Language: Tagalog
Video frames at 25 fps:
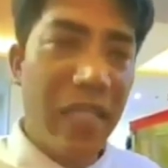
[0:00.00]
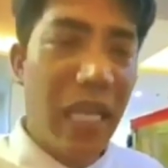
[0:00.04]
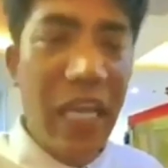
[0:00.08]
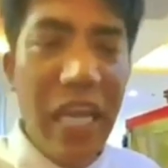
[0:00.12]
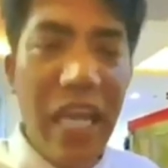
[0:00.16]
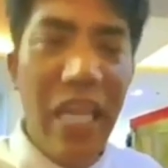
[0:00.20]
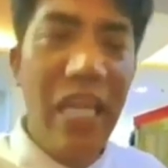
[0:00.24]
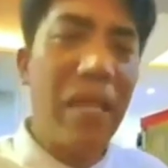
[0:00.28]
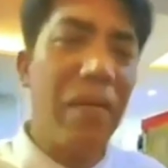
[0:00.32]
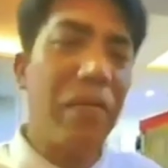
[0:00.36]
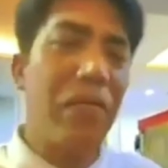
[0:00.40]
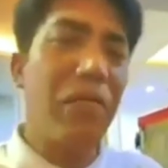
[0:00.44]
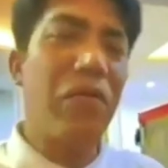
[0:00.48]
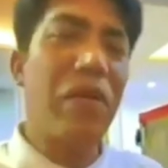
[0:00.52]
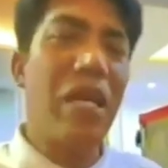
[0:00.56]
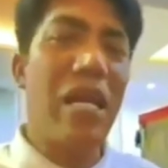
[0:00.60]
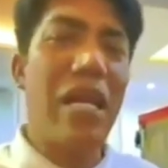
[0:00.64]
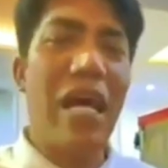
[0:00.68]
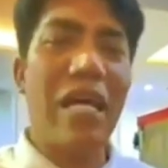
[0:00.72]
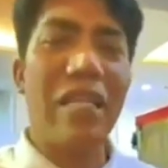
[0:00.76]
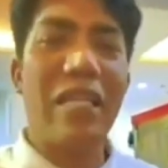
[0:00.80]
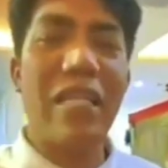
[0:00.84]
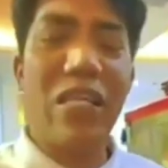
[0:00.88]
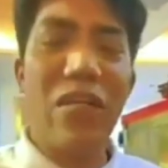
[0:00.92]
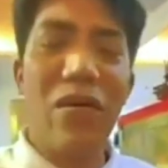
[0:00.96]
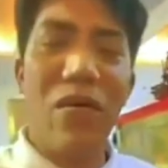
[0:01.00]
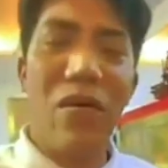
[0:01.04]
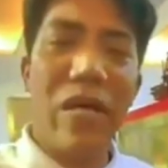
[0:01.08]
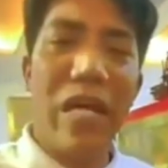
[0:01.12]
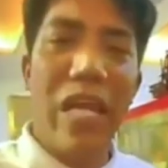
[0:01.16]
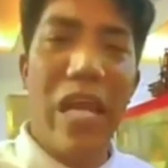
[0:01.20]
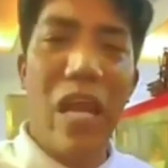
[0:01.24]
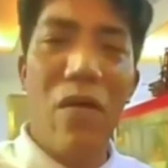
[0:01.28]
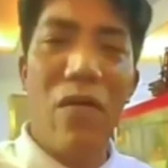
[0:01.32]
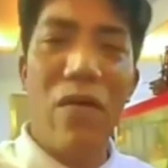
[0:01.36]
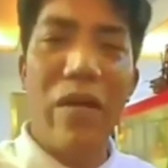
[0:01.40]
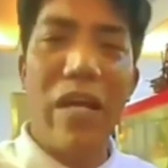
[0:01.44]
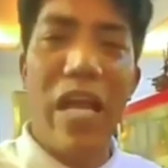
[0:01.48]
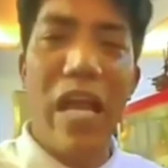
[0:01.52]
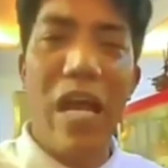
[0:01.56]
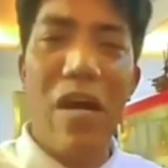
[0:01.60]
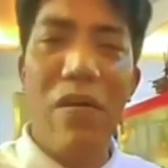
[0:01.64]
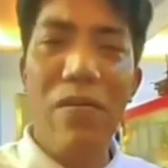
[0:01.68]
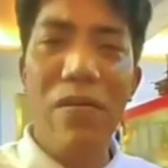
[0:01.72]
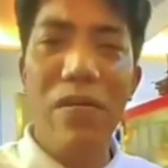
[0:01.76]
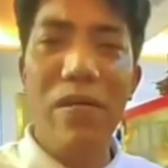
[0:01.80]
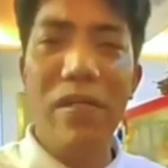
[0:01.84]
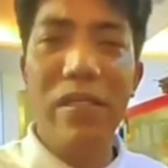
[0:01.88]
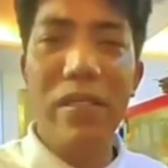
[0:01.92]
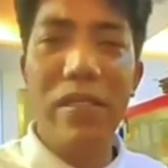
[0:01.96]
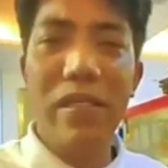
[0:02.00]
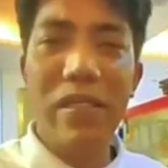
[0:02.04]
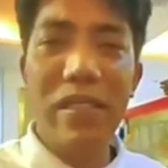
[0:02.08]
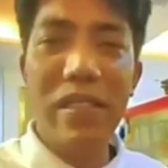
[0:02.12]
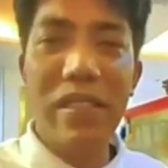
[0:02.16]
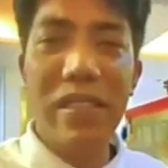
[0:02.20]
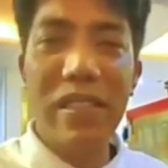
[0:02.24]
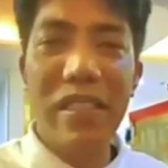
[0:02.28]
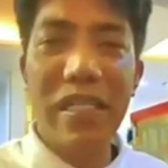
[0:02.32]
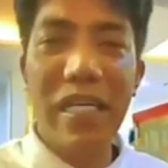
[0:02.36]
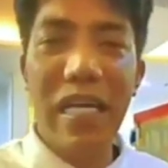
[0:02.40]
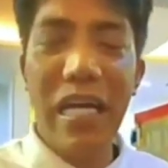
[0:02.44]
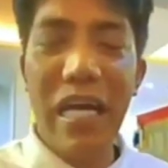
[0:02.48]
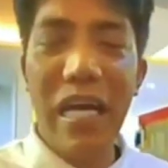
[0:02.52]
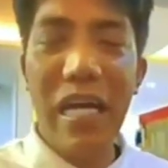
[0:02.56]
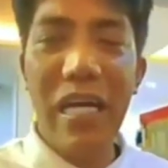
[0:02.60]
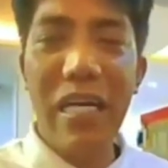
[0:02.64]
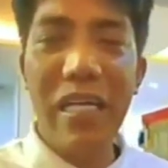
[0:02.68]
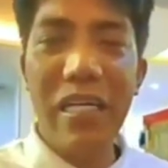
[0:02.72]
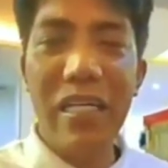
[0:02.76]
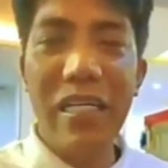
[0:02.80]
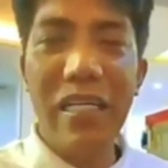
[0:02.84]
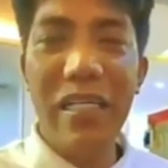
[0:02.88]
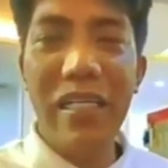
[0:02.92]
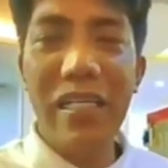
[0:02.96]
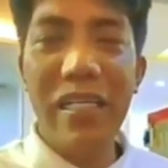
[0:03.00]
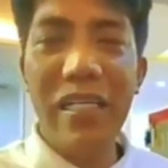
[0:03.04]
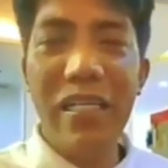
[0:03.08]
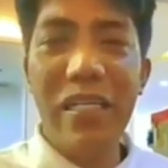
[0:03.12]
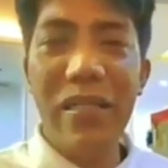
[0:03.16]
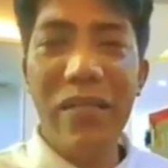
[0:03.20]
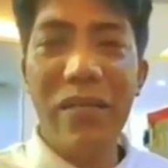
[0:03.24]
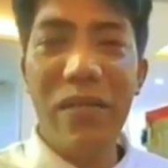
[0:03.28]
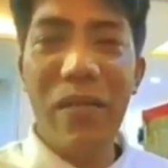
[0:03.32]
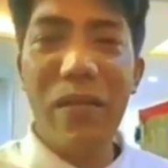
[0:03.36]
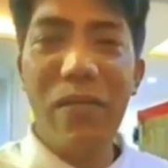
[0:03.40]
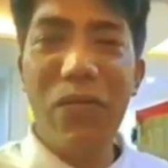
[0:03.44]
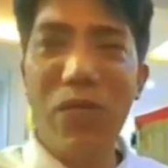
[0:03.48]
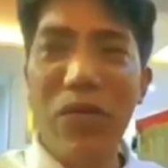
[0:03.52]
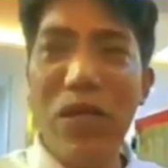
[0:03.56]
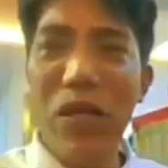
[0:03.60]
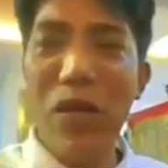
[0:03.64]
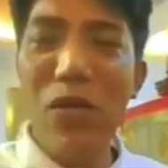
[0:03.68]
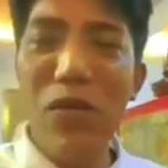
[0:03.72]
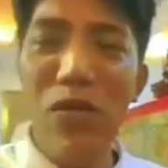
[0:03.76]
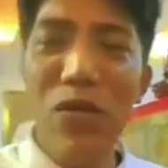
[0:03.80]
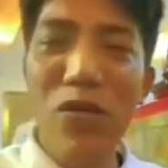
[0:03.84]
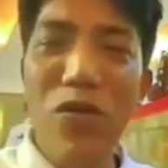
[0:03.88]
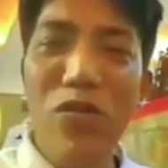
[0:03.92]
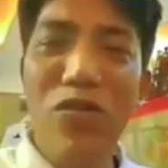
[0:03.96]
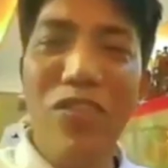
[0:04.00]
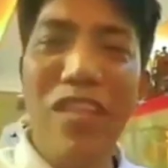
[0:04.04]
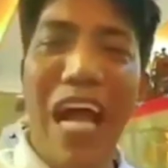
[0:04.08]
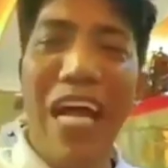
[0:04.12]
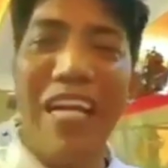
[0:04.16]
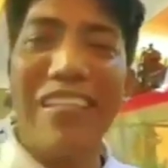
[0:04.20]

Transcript: Tigilan muna natin yung kew-kew. Ha? Huwag muna ho yung